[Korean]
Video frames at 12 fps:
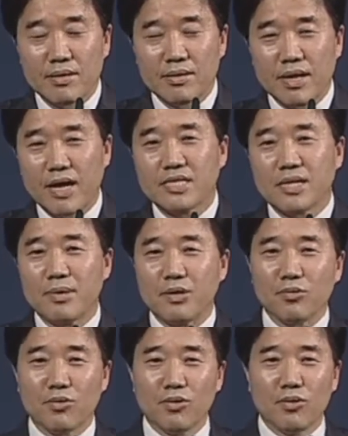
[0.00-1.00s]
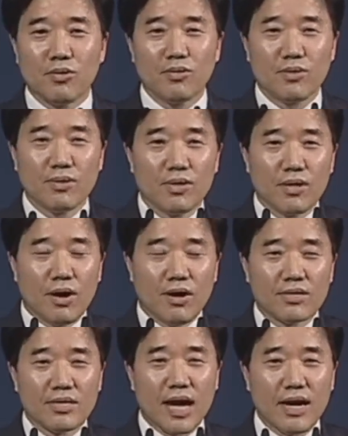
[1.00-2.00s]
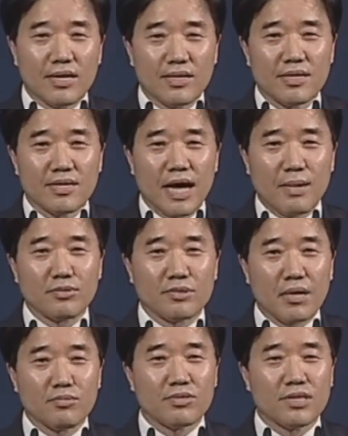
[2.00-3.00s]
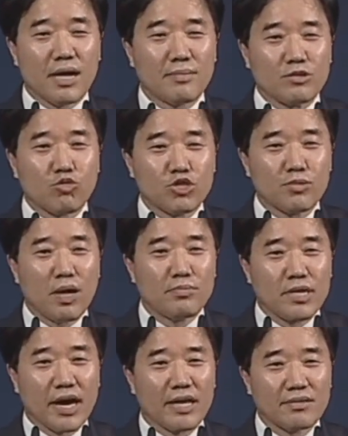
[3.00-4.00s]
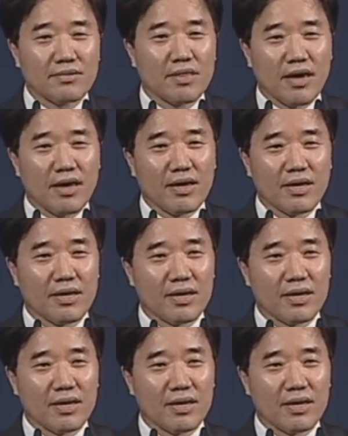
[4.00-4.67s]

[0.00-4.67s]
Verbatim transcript: 날 잡아놓고 어느 날 까부른 다음 그날만 조심하면 되겠는데